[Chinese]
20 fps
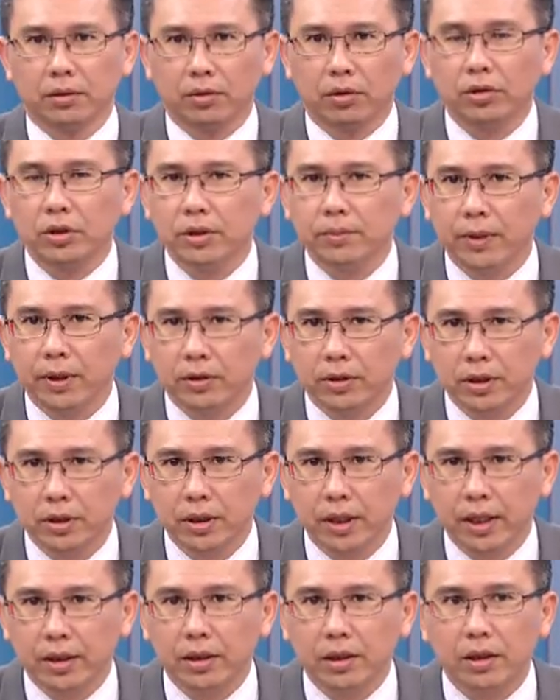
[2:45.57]
投资朋友今
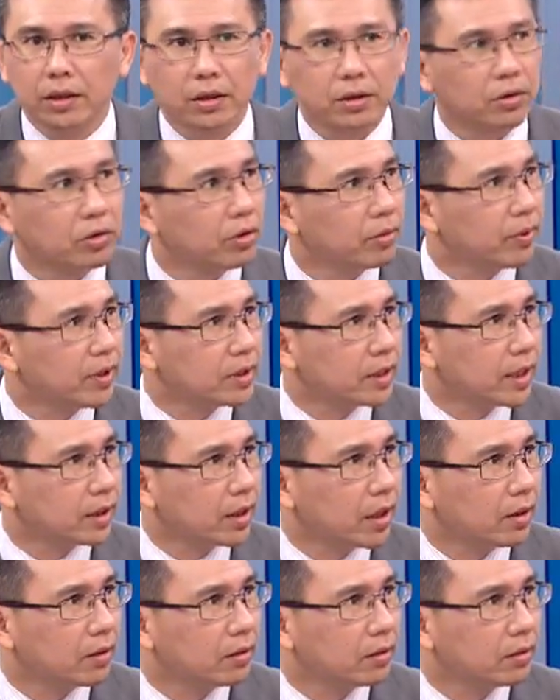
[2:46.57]
天可能都会被吓
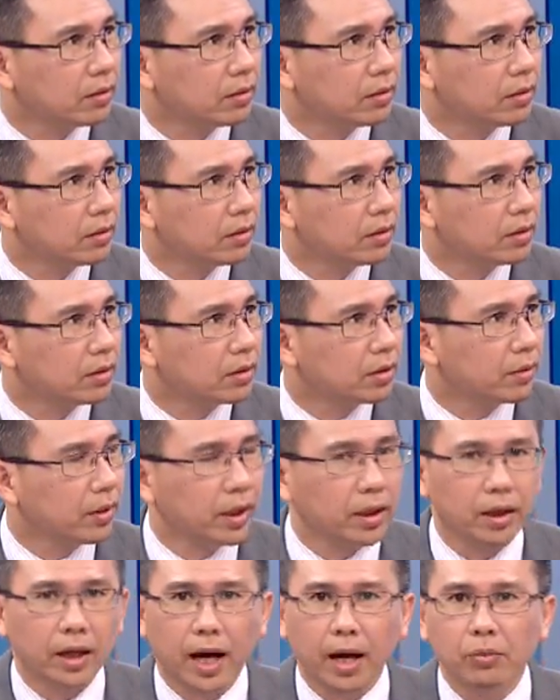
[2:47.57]
到，对不
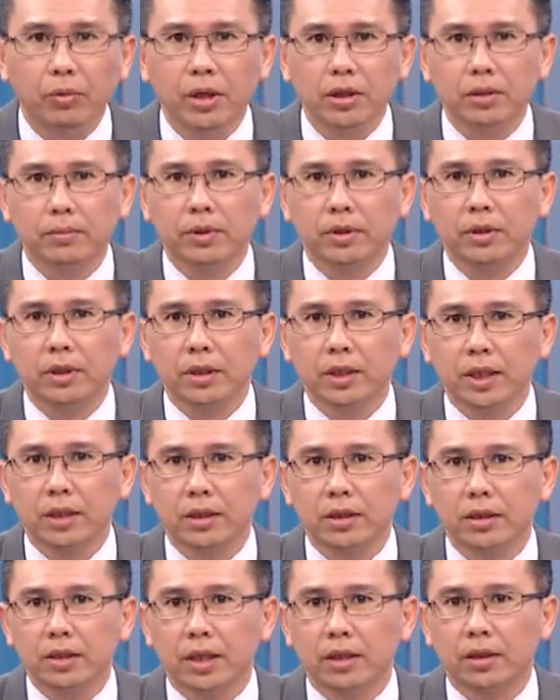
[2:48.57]
对？啊，为什么这些
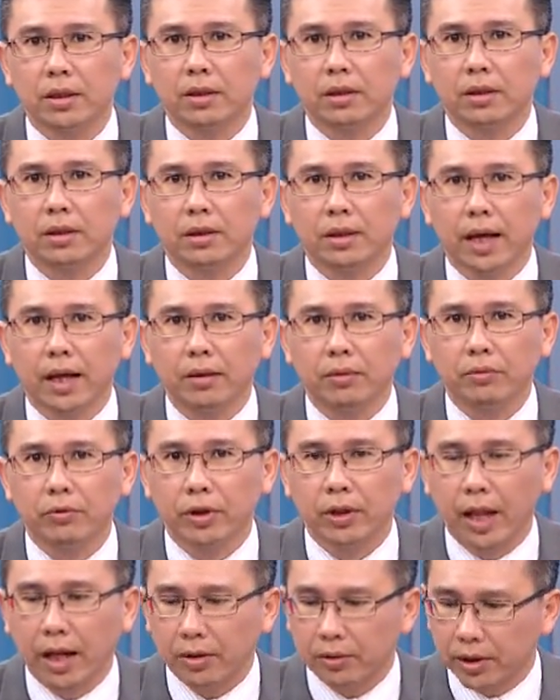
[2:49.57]
之前的来？
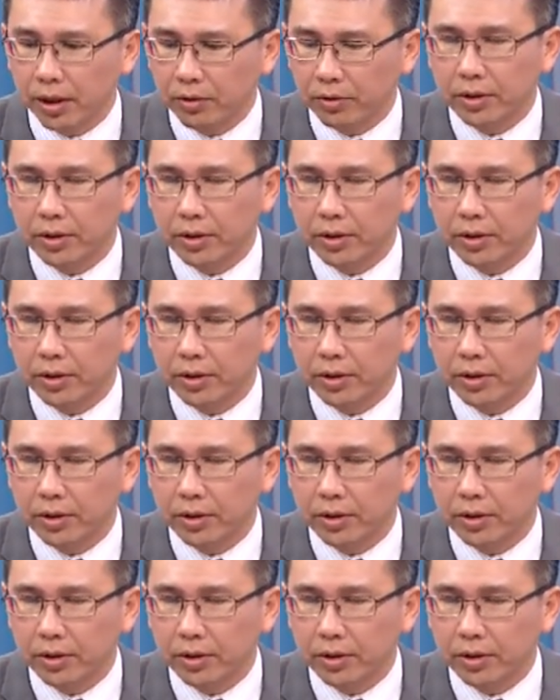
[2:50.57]
回带给